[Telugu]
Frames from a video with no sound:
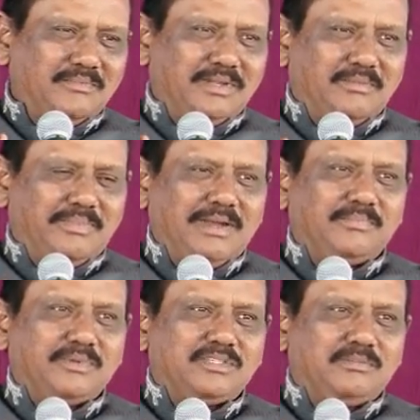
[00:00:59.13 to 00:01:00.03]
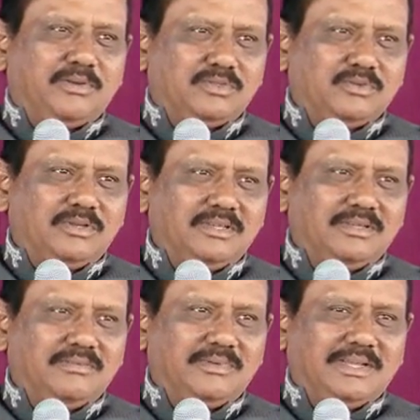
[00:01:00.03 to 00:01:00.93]
మన పాపిష్టి బతుకులకు
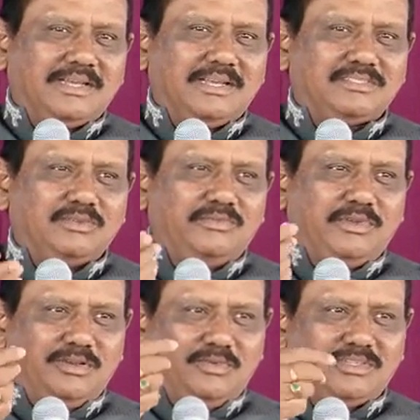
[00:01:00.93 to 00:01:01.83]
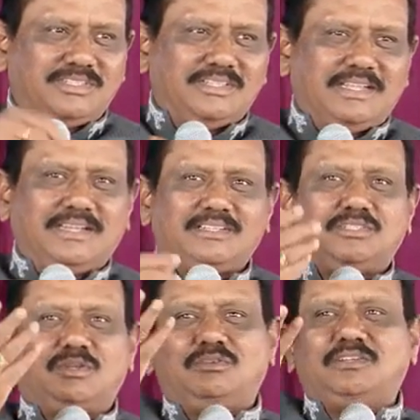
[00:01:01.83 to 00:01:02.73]
ఏమన్నా కాస్త విలువ వచ్చిందంటే
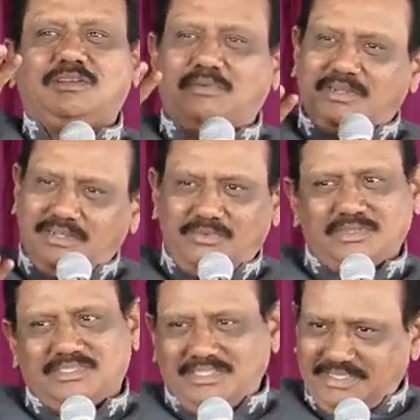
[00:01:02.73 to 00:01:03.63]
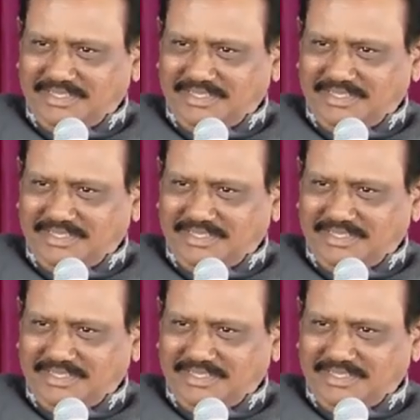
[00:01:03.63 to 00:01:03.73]
సిలువ చేయబట్టి వచ్చింది